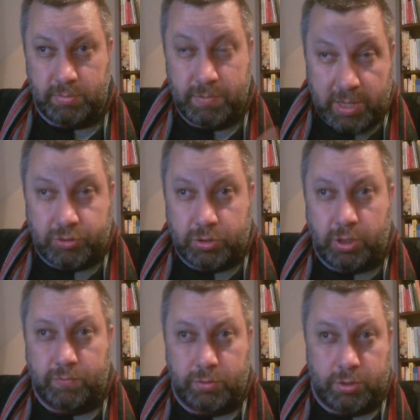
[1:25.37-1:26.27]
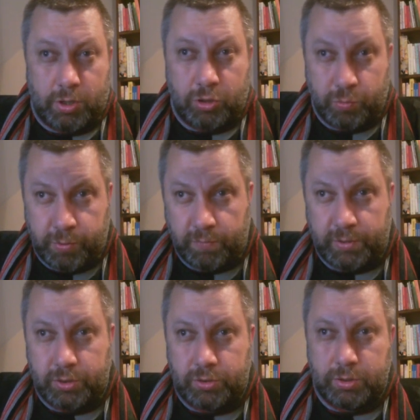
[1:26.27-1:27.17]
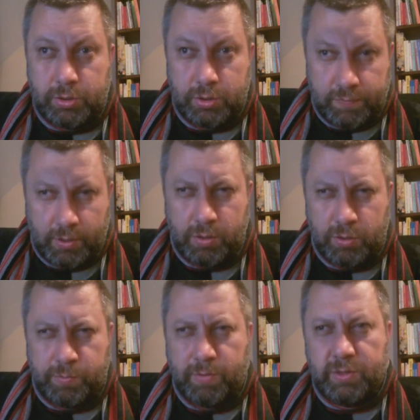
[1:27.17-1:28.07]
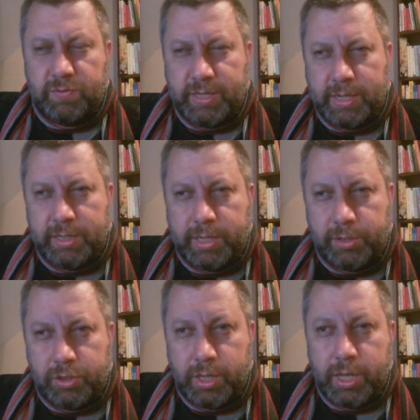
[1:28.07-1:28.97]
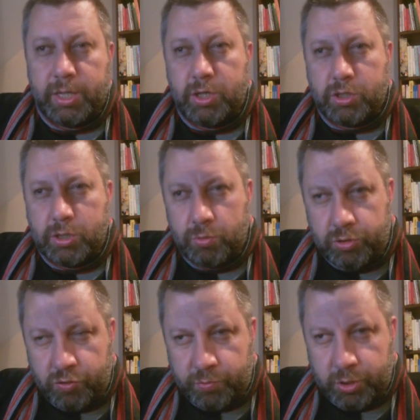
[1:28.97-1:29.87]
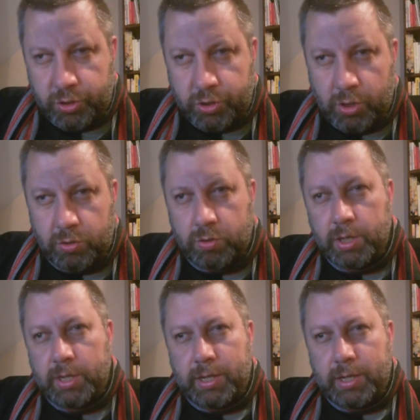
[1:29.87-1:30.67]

i mieć dowód, odpowiedź Twoją odpowiedź w tej ankiecie. Jeśli uczysz w przedszkolu,